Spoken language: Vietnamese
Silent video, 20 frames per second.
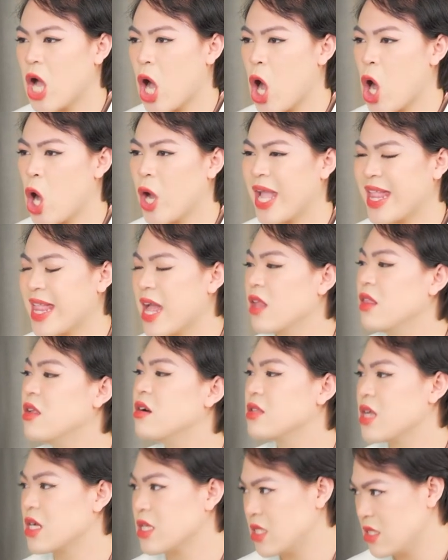có cái năng
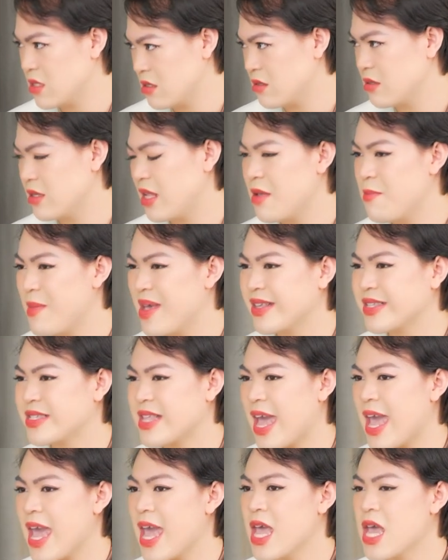lực thực sự thì mình
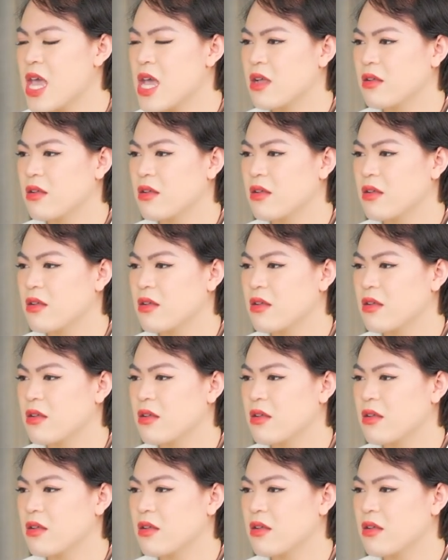sẽ